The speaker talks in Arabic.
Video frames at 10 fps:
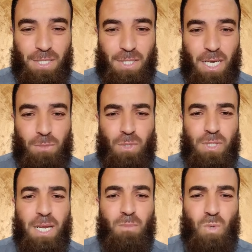الصلاة
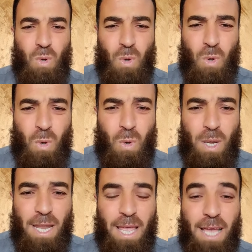والسلام
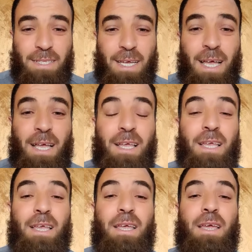كلياتها
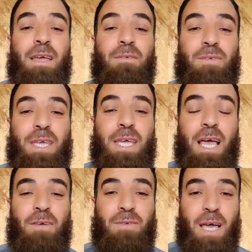
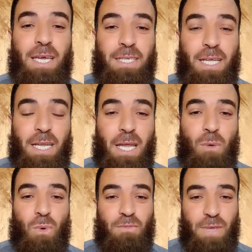فيها فائدة لنا
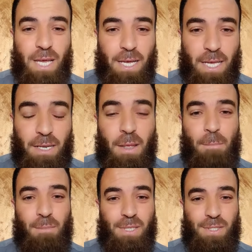وفيها خير
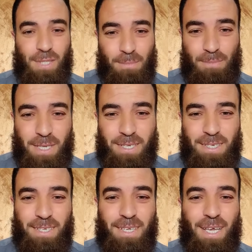بس طبق
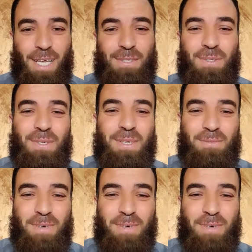السنة